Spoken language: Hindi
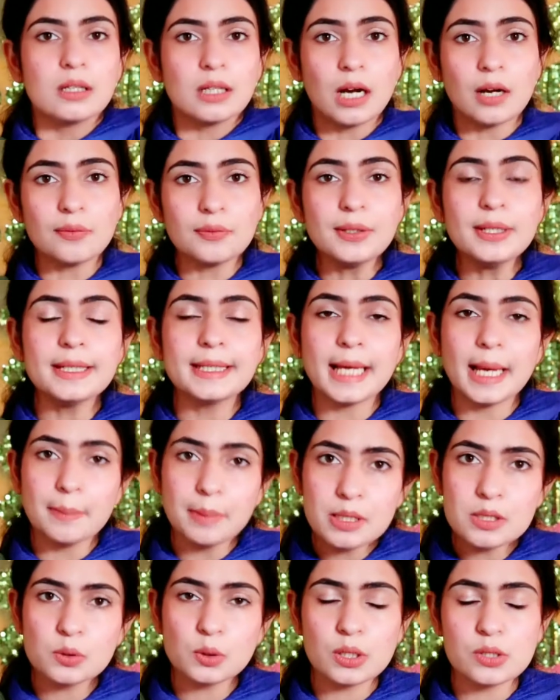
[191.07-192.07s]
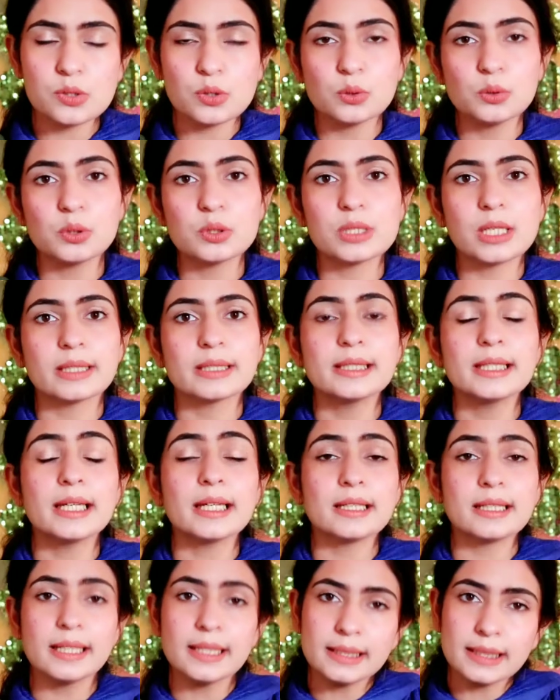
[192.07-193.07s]
काफ़ी डैमेज होना शुरू हो जाती
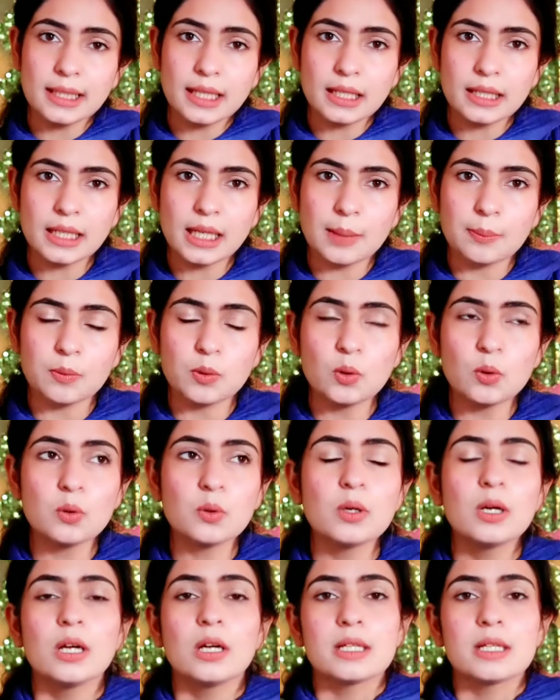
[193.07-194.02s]
है कई तरह के आपको